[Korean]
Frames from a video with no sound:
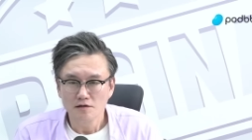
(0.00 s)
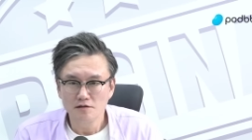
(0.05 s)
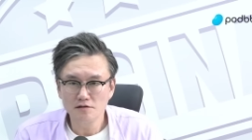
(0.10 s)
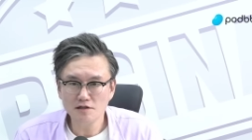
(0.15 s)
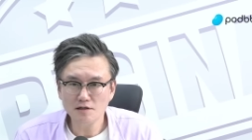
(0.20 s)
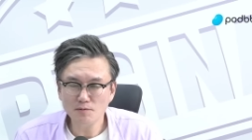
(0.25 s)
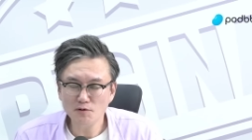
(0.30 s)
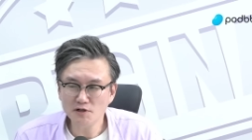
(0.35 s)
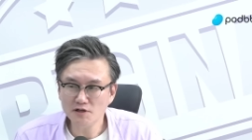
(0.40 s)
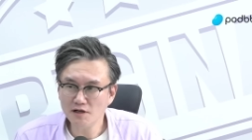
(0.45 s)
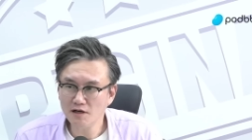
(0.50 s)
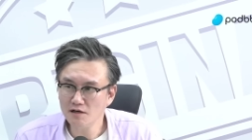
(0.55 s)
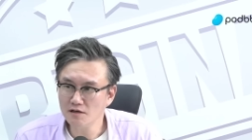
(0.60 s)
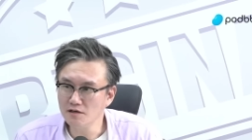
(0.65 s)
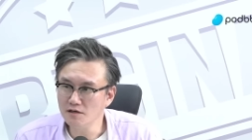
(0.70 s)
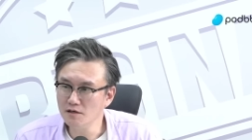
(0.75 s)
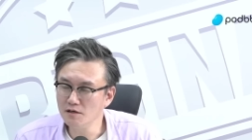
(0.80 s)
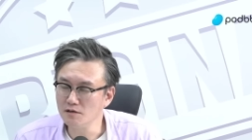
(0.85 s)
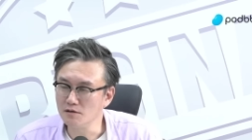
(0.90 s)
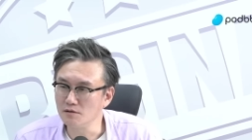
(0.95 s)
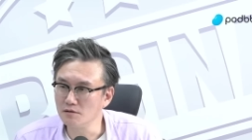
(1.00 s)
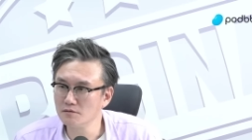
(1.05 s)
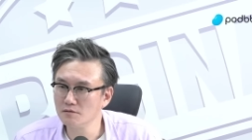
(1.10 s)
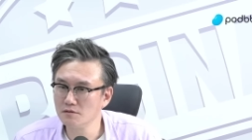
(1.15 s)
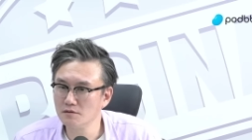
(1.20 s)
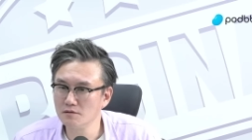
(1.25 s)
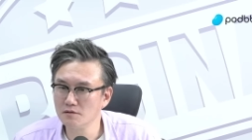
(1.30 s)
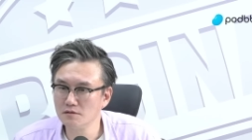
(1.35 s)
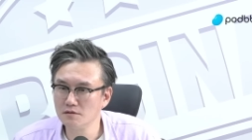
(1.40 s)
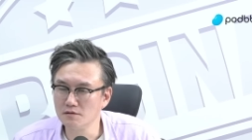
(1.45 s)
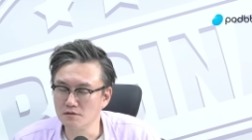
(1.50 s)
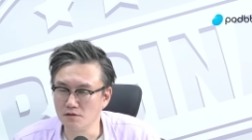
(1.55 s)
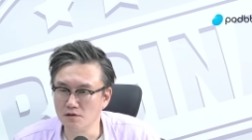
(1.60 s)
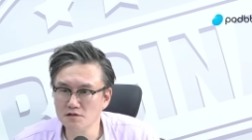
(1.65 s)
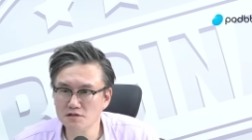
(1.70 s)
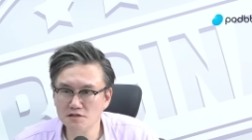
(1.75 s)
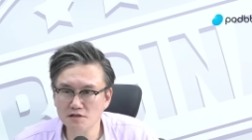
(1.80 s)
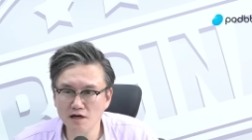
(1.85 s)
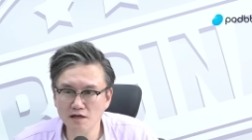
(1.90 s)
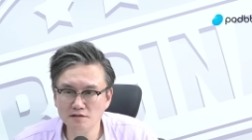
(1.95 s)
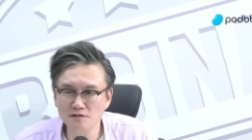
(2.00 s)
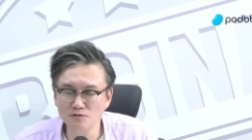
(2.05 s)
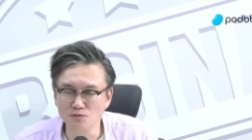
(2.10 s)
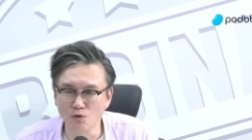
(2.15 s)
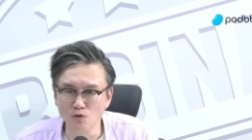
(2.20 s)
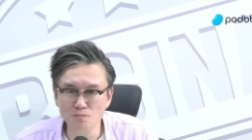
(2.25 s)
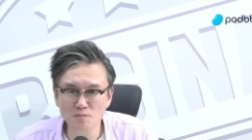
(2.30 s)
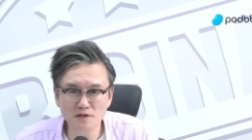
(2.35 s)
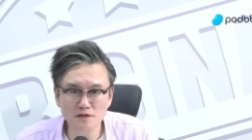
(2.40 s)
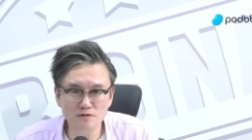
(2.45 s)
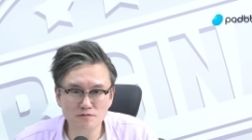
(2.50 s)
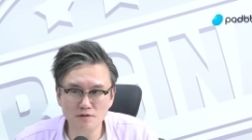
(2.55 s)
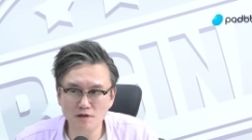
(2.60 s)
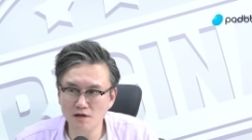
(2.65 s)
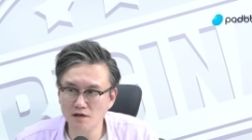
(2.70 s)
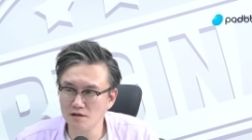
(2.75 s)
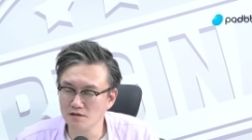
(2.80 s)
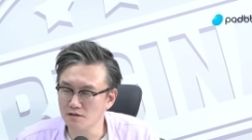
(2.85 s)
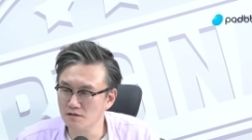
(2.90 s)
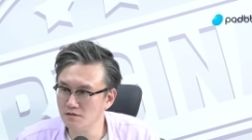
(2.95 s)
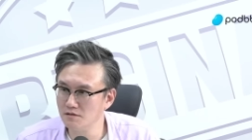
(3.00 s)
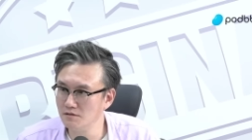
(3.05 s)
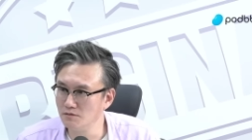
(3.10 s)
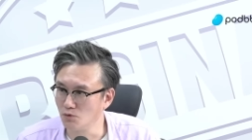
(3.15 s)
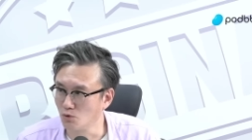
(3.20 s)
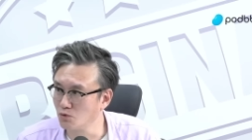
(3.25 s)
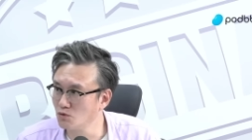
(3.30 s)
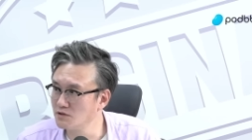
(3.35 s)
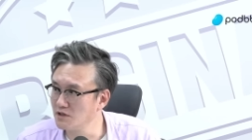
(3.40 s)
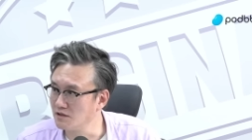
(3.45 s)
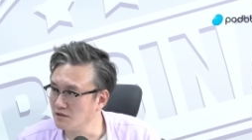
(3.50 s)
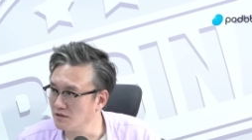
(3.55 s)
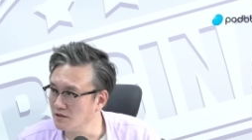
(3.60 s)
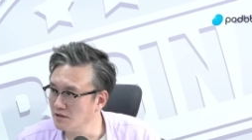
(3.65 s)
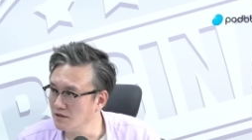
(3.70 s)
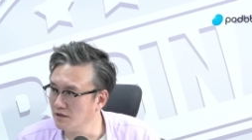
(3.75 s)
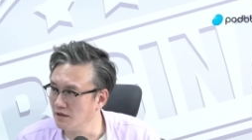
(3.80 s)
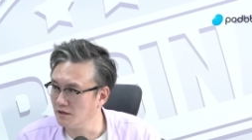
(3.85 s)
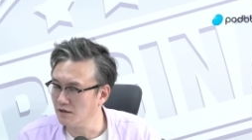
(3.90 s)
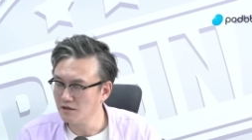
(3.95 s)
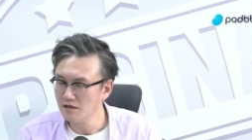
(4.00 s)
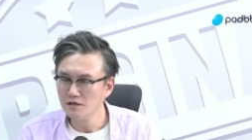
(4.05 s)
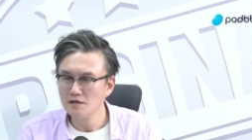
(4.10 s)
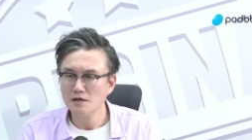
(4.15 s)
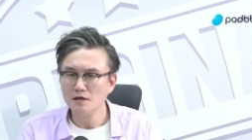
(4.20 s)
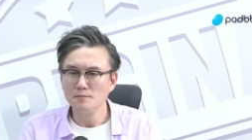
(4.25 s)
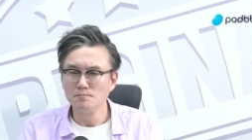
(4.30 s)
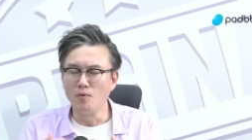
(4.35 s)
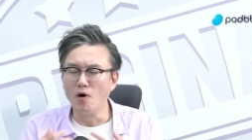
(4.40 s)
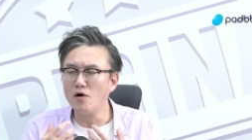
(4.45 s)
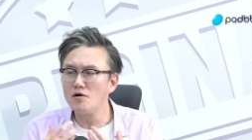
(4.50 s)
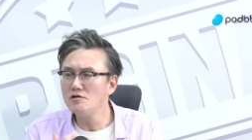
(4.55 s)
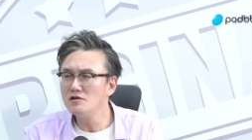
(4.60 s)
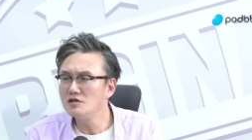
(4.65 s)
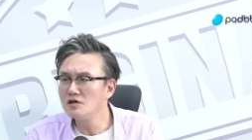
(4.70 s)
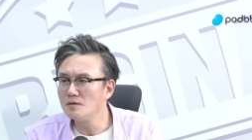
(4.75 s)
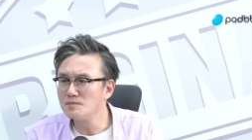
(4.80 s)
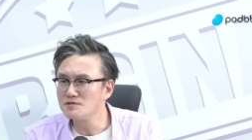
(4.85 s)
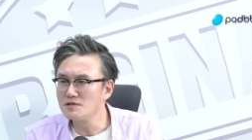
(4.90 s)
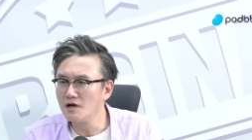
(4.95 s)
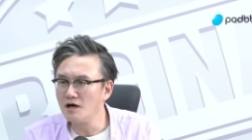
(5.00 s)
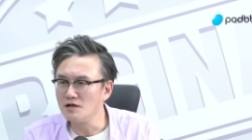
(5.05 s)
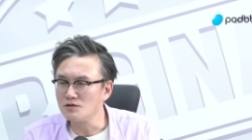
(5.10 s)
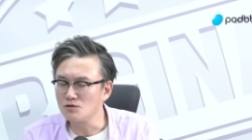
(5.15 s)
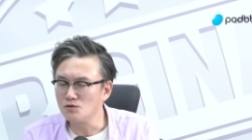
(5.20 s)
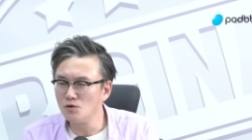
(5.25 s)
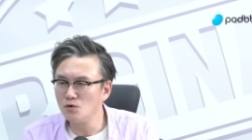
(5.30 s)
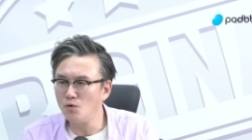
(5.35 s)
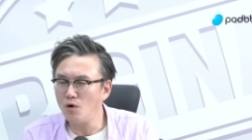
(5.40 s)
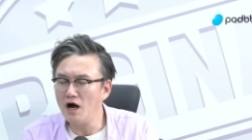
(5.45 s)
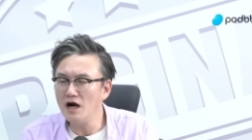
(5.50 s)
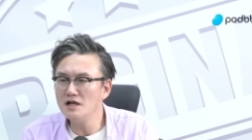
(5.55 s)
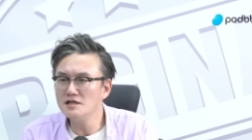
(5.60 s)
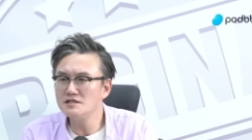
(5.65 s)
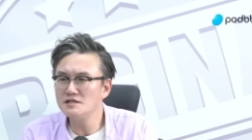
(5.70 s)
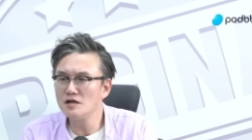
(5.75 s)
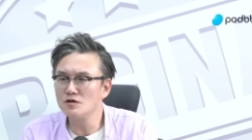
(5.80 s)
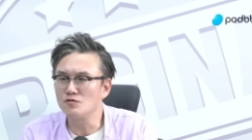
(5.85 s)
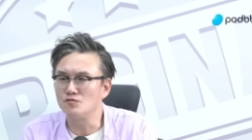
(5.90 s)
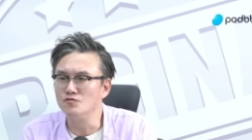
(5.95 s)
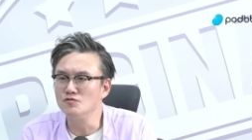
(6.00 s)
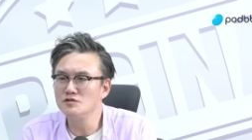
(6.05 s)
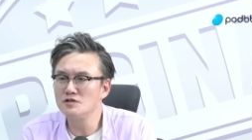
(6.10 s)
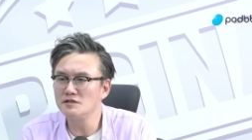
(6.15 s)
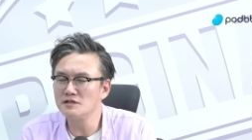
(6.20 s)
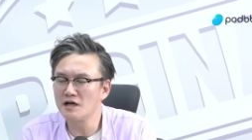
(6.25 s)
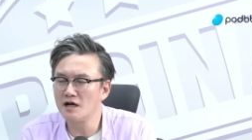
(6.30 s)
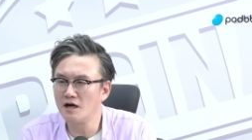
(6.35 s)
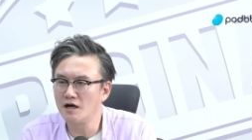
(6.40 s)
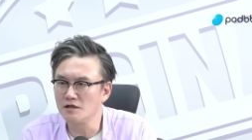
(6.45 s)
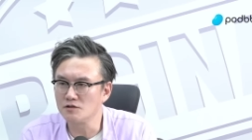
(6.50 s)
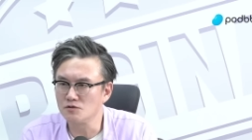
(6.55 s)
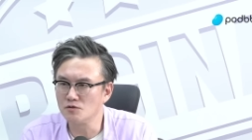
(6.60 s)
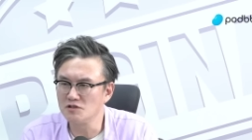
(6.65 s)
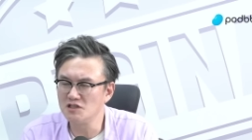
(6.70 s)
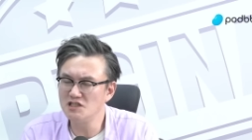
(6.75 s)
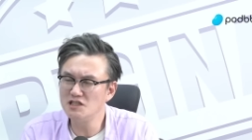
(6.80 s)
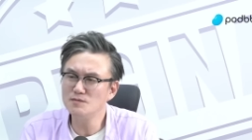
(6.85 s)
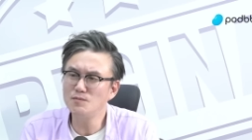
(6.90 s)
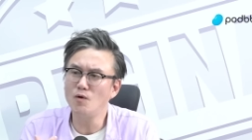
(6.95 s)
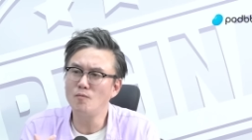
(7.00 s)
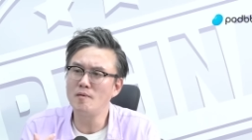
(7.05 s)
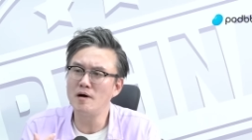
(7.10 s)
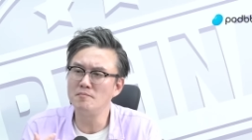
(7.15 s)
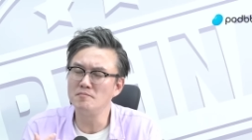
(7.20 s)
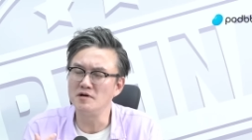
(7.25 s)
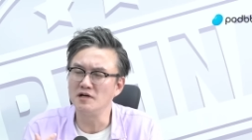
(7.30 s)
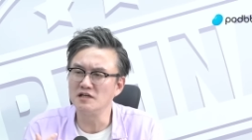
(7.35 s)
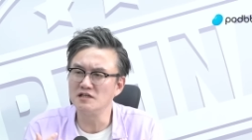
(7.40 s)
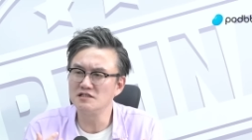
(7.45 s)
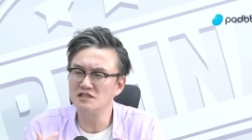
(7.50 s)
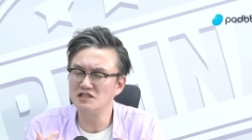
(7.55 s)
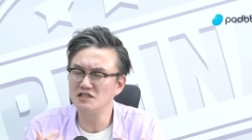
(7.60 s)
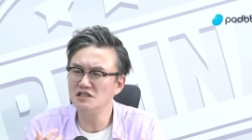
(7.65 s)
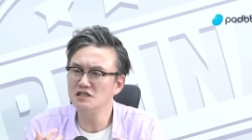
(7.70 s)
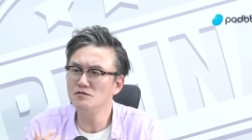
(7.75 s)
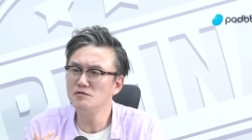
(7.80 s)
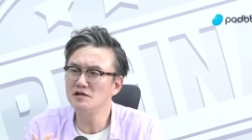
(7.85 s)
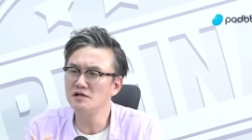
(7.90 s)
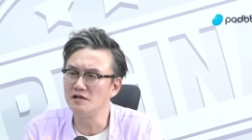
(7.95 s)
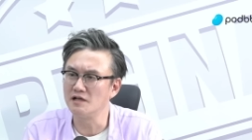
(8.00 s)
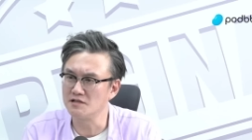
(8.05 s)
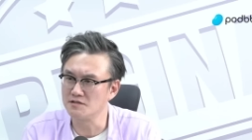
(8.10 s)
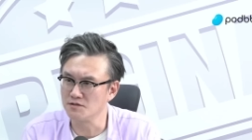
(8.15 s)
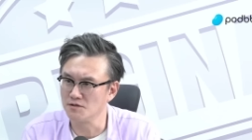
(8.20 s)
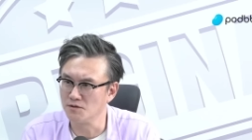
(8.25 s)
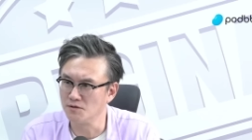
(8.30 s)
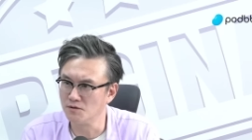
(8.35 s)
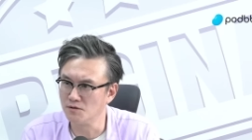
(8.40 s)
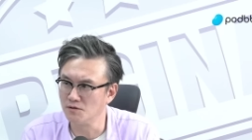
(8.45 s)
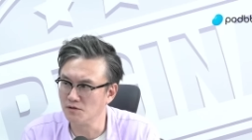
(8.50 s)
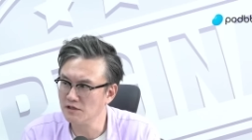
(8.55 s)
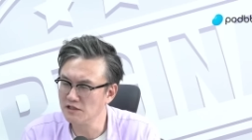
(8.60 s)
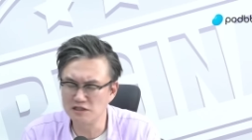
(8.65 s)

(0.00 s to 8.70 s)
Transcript: 그러다 보니까 이 러시아에 있는 농민들과 그 노동자들이 먹을 게 없어가지고 황제의 궁전에 가가지고 15만 명이 시위를 했어요.